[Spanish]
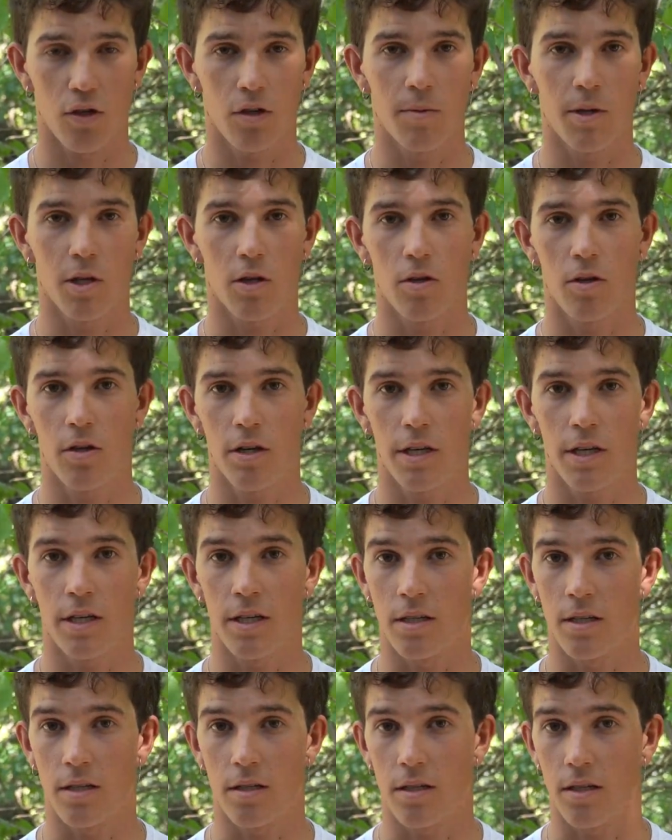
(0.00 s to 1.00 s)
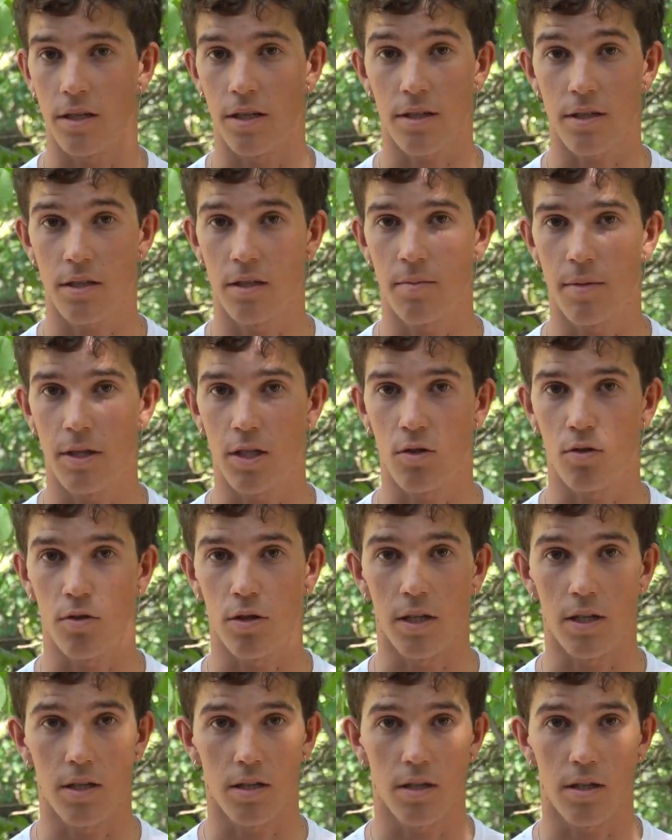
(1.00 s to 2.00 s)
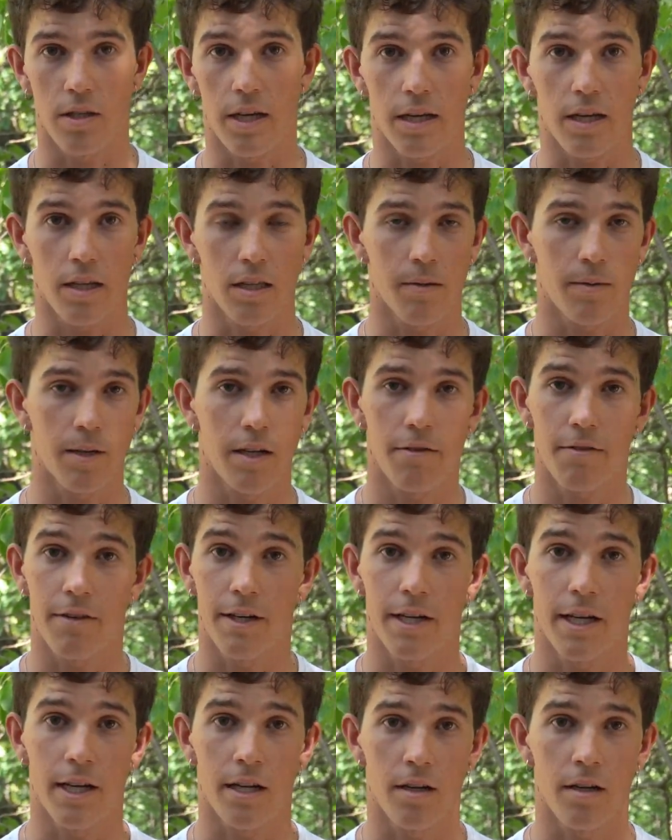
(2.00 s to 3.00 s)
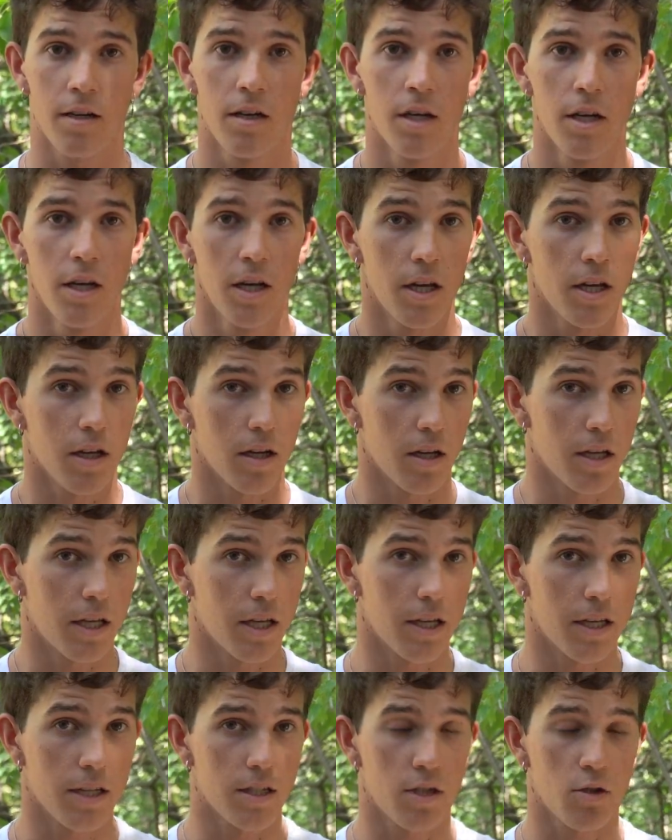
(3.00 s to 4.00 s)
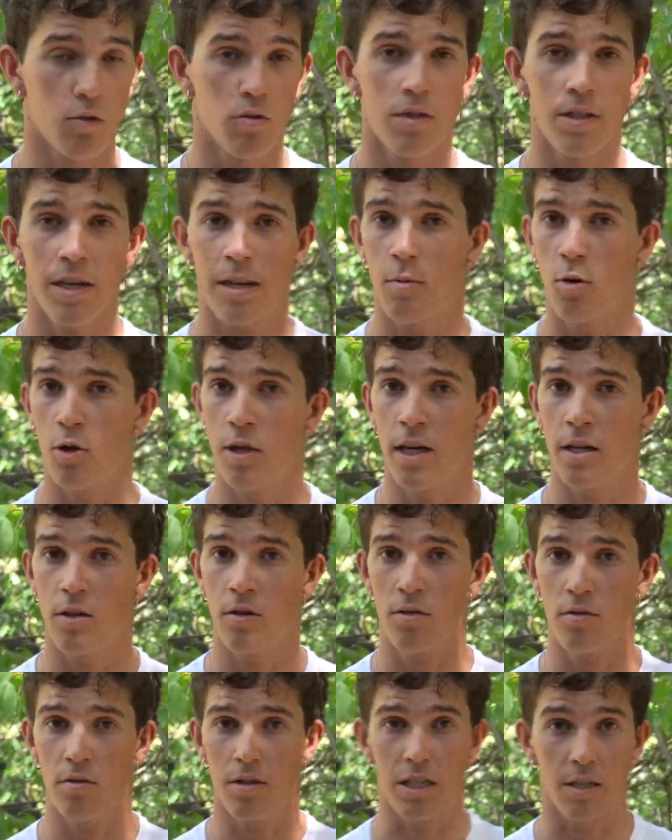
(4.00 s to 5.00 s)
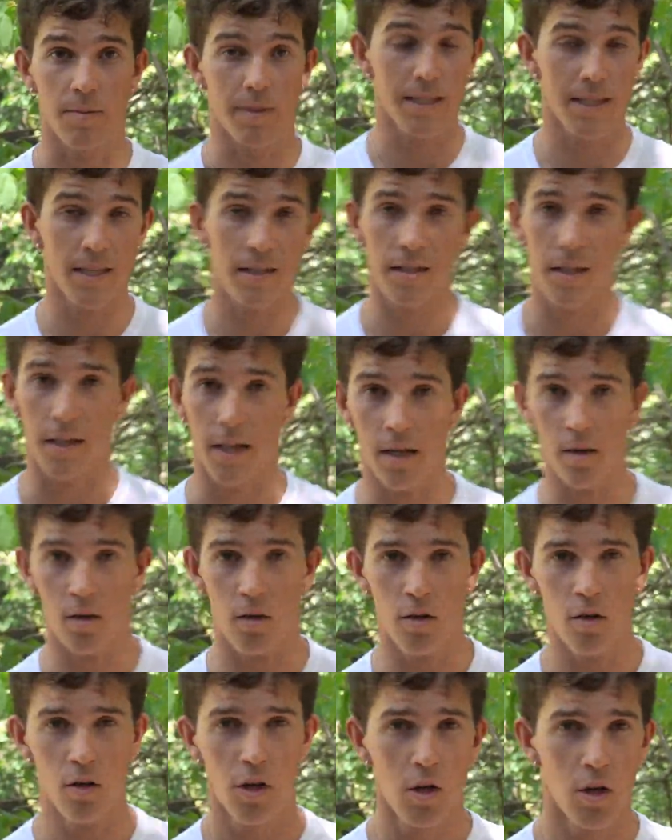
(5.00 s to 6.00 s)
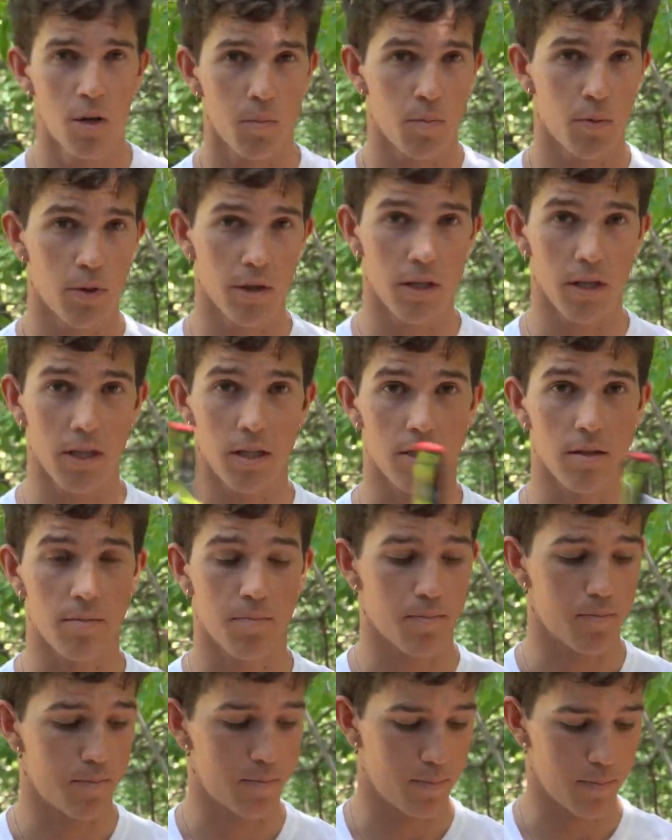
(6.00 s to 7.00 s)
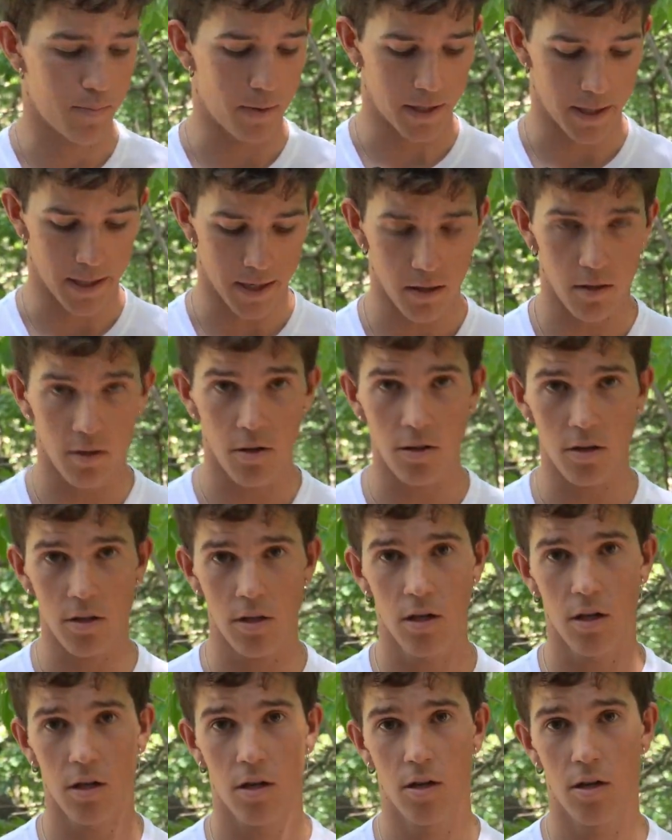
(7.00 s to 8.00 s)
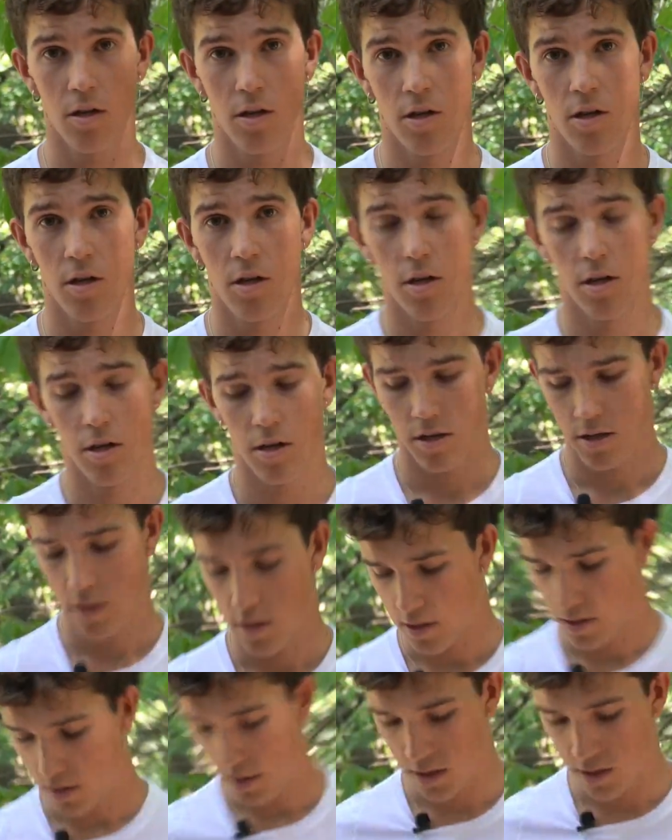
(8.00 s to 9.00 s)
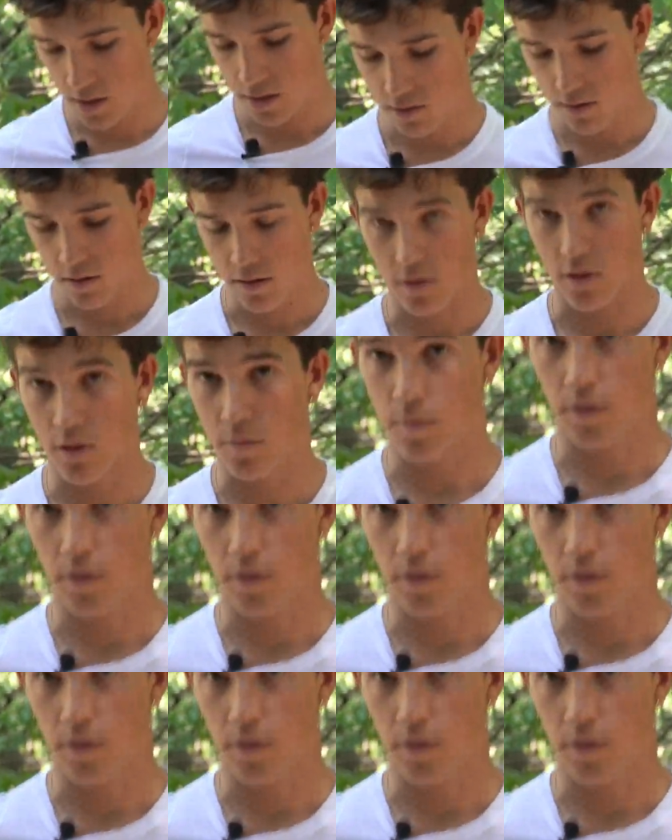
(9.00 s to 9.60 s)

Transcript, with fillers: lo mejor es ir sin bastones, ya que te van a frenar. Eh, si es un tramo llano que es bastante largo, puedes plegarlos y te los